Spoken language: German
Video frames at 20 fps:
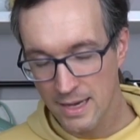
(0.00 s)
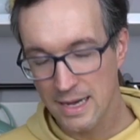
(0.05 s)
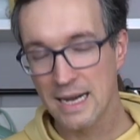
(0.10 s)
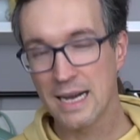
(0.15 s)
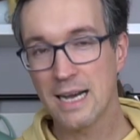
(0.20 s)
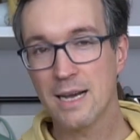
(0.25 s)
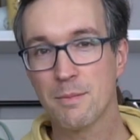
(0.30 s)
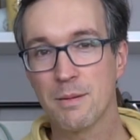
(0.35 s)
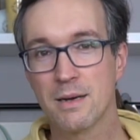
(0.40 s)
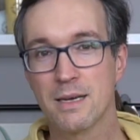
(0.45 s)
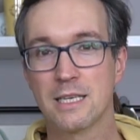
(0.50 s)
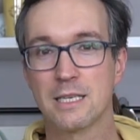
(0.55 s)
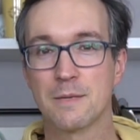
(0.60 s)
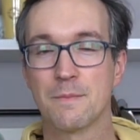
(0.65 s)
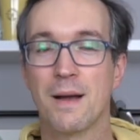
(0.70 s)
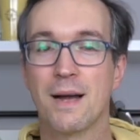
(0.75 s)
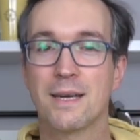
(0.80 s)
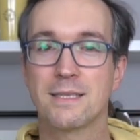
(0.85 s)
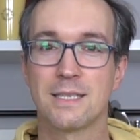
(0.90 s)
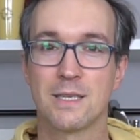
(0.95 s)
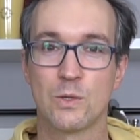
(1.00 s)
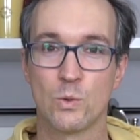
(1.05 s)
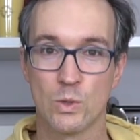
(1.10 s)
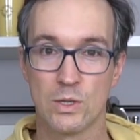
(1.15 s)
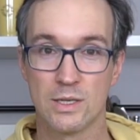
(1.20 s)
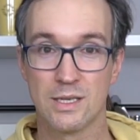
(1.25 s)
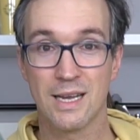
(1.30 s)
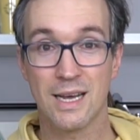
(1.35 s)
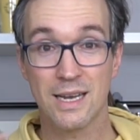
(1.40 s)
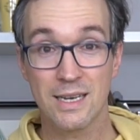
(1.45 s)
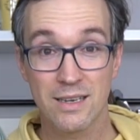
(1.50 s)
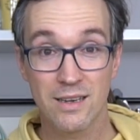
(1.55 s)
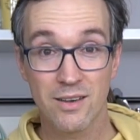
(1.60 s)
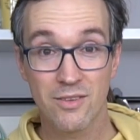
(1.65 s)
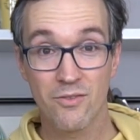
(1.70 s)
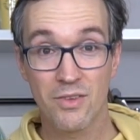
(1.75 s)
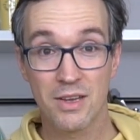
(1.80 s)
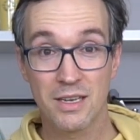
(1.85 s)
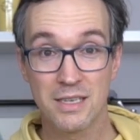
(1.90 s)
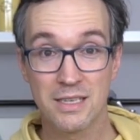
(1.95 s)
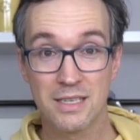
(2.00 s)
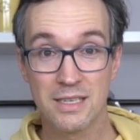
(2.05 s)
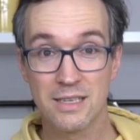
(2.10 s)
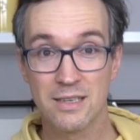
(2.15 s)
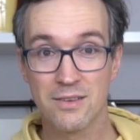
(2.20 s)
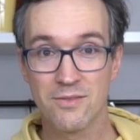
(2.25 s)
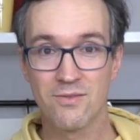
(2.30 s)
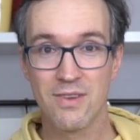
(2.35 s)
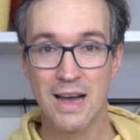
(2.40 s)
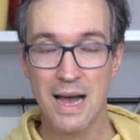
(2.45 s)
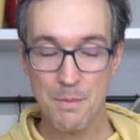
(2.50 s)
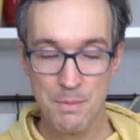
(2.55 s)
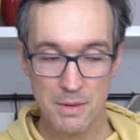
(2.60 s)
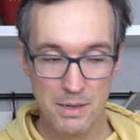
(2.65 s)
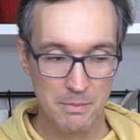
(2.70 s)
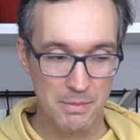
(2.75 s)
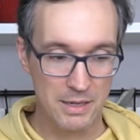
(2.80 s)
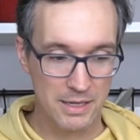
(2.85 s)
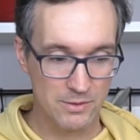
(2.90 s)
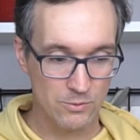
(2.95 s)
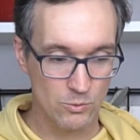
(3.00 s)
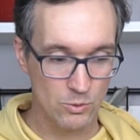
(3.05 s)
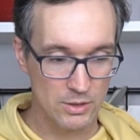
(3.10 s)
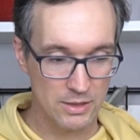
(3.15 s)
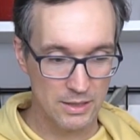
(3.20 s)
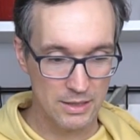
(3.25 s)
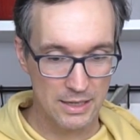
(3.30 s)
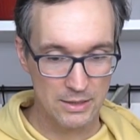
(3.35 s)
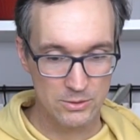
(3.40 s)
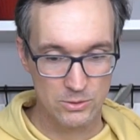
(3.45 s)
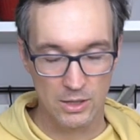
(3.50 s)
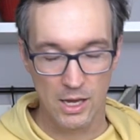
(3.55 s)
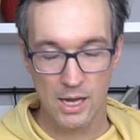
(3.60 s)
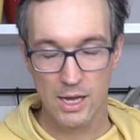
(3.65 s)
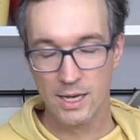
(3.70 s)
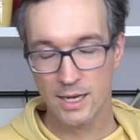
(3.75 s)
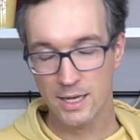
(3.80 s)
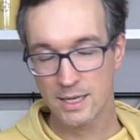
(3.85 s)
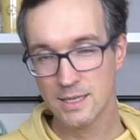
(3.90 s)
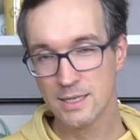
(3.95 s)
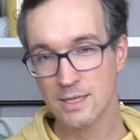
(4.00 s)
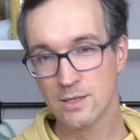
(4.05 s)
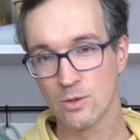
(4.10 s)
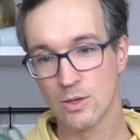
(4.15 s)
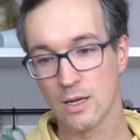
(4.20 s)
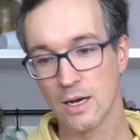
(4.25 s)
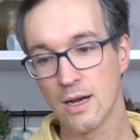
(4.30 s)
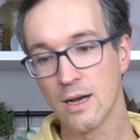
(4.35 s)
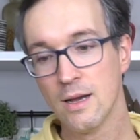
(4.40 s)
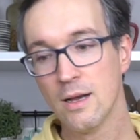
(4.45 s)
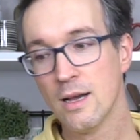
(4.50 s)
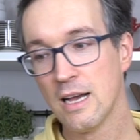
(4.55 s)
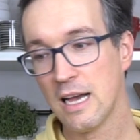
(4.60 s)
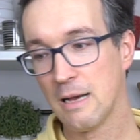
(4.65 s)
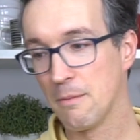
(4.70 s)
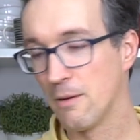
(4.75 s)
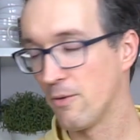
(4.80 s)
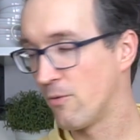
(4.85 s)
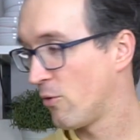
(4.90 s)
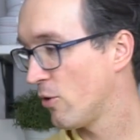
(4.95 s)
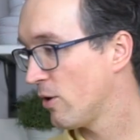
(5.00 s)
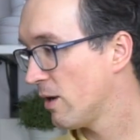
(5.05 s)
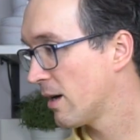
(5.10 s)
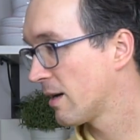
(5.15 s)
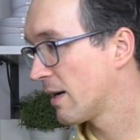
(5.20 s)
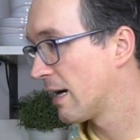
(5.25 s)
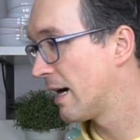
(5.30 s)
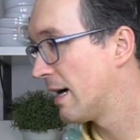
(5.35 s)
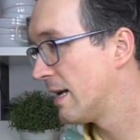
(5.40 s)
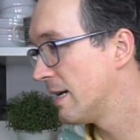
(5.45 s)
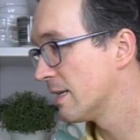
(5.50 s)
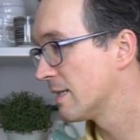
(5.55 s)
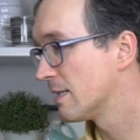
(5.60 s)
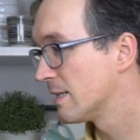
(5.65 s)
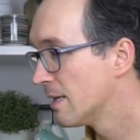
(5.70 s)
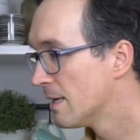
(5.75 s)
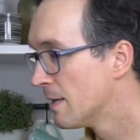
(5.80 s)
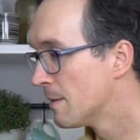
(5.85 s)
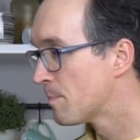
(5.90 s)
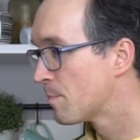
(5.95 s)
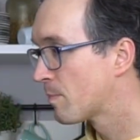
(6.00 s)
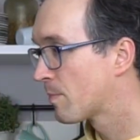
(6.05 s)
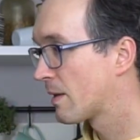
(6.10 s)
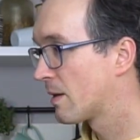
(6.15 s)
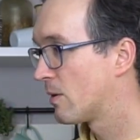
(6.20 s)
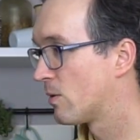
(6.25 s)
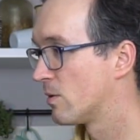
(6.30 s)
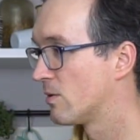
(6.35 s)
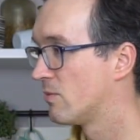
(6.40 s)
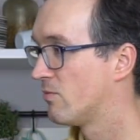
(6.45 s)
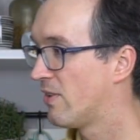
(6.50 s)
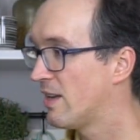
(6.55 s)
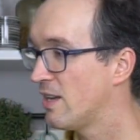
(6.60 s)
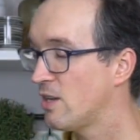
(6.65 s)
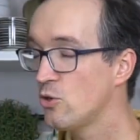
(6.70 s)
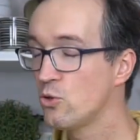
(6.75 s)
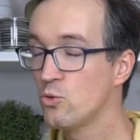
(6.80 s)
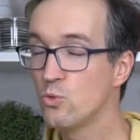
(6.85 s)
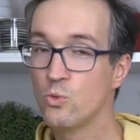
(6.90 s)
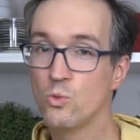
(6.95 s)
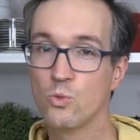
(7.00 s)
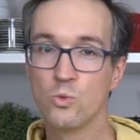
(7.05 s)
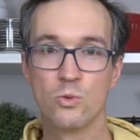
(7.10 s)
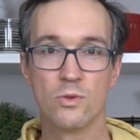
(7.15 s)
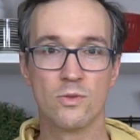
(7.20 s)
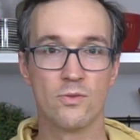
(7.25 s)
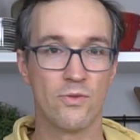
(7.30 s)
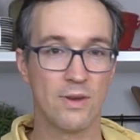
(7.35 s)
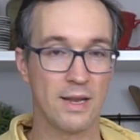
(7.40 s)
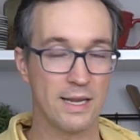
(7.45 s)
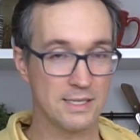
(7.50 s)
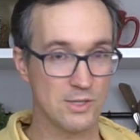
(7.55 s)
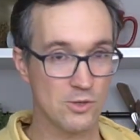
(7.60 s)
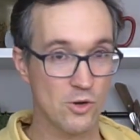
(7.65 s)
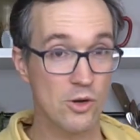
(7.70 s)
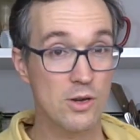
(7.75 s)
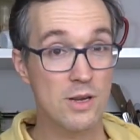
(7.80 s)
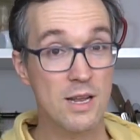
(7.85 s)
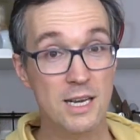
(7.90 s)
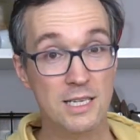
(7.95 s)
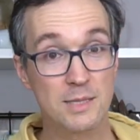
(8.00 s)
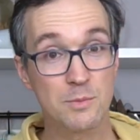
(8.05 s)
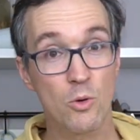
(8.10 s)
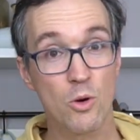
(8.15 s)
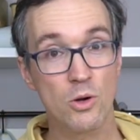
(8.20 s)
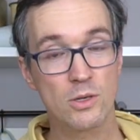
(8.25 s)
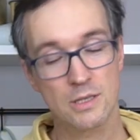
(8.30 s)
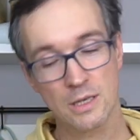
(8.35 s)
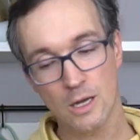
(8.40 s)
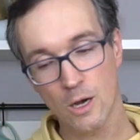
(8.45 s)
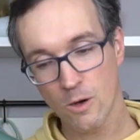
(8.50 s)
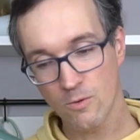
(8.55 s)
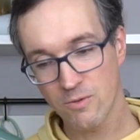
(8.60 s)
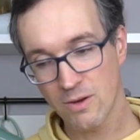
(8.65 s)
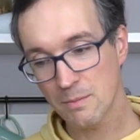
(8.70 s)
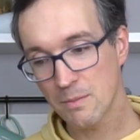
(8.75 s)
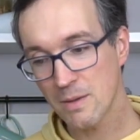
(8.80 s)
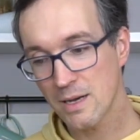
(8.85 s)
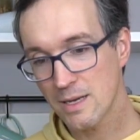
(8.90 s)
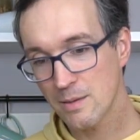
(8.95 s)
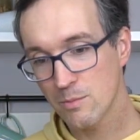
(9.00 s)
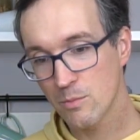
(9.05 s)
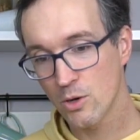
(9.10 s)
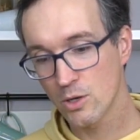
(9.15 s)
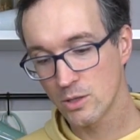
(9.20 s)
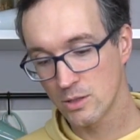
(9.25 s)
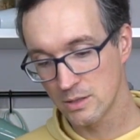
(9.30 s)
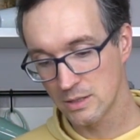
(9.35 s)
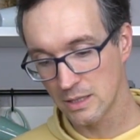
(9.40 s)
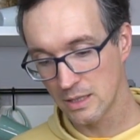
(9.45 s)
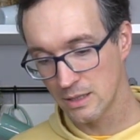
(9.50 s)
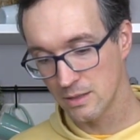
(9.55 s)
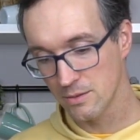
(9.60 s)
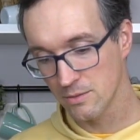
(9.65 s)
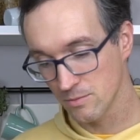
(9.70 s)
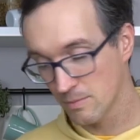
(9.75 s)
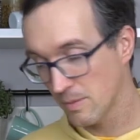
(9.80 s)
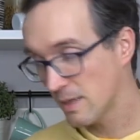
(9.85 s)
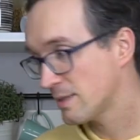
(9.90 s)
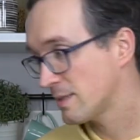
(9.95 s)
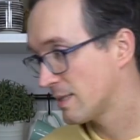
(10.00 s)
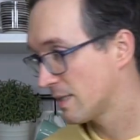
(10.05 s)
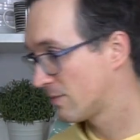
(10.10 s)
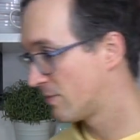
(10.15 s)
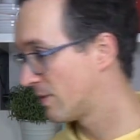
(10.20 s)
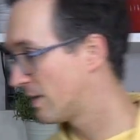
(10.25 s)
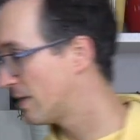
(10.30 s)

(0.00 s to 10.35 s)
Aber ich mag sie nur dann, wenn die warm gemacht wurde. Also gegrillt oder über Feuer gehalten. Und wenn du vielleicht sonntags morgens einen Aufwand machen möchtest, dann machst du das